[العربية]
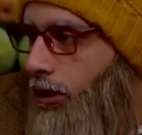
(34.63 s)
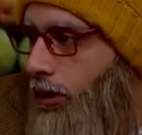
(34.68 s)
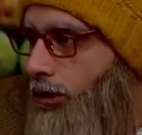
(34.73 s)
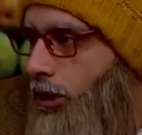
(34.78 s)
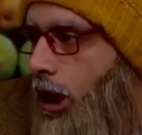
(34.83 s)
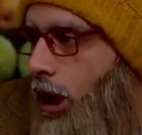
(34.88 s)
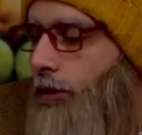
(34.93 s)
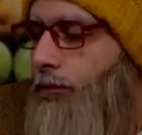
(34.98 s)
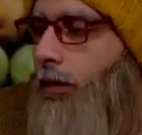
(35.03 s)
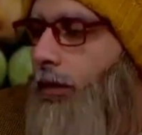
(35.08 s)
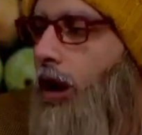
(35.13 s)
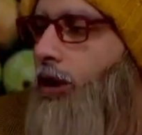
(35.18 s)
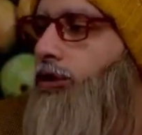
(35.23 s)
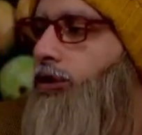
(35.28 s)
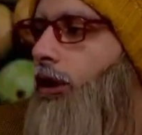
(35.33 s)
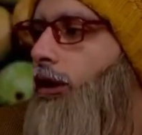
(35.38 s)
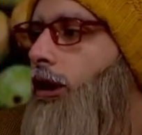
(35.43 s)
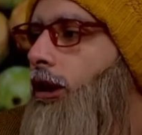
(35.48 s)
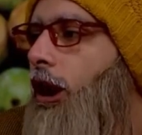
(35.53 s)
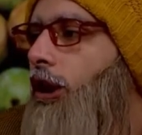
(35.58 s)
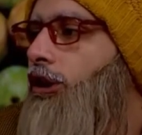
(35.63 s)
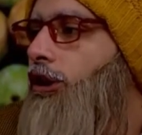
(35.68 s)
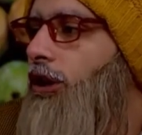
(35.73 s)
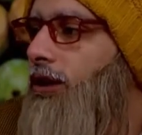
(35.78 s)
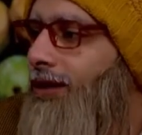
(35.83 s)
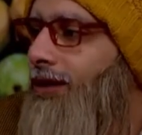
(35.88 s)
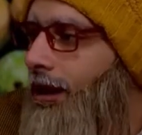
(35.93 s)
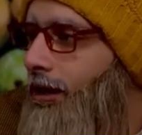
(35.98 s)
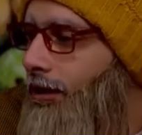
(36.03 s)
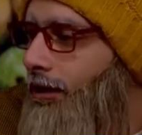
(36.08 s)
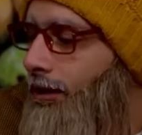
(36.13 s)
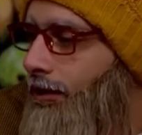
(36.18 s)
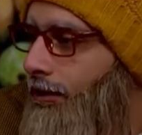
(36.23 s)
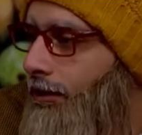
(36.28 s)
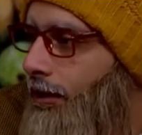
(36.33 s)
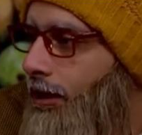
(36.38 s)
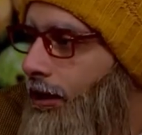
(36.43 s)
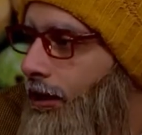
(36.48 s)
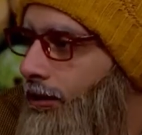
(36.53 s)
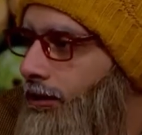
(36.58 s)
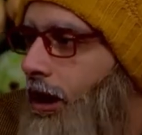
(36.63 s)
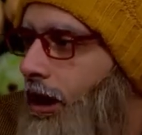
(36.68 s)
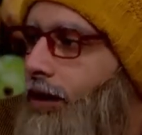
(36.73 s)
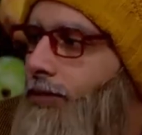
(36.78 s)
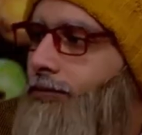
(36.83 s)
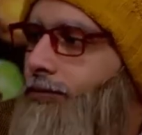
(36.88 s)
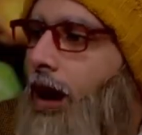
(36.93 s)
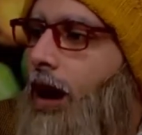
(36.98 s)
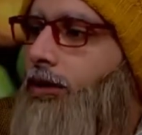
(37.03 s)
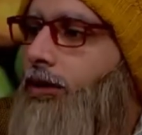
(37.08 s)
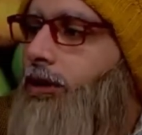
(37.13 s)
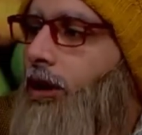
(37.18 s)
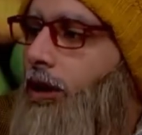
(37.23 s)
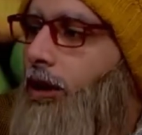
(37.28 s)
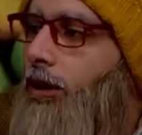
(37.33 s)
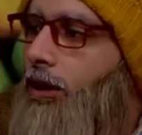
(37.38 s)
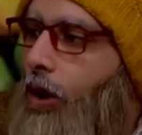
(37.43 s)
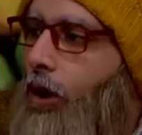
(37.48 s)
يا اما عن طريق الشتل آه. يا اما عن طريق